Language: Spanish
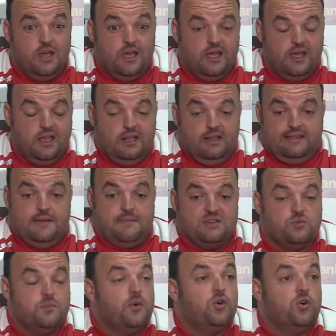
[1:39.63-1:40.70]
el tema
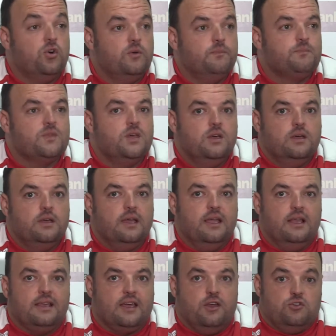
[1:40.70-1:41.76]
es un poco
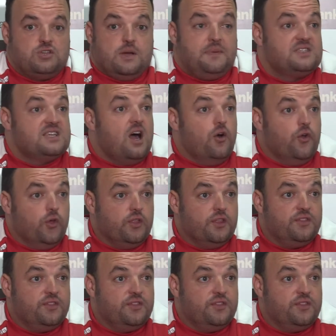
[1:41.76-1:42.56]
el que nos ha pasado, ¿no?